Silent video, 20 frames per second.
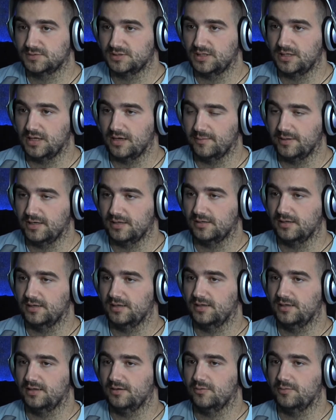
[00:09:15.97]
sí, a ver,
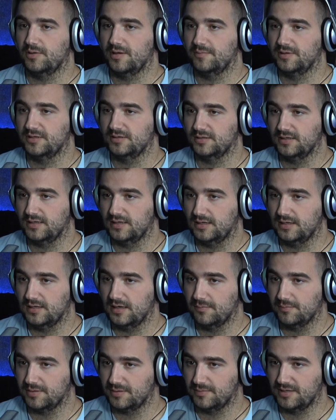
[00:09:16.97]
eh, obviamente
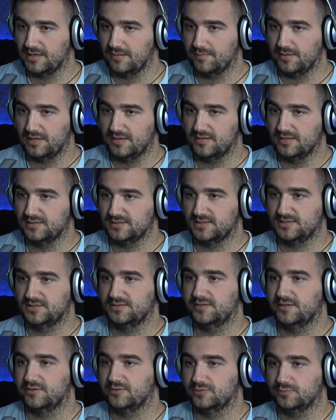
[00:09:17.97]
la primera peli del
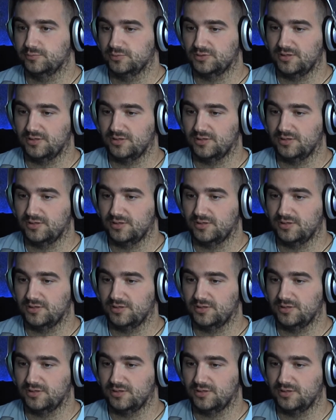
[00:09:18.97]
62,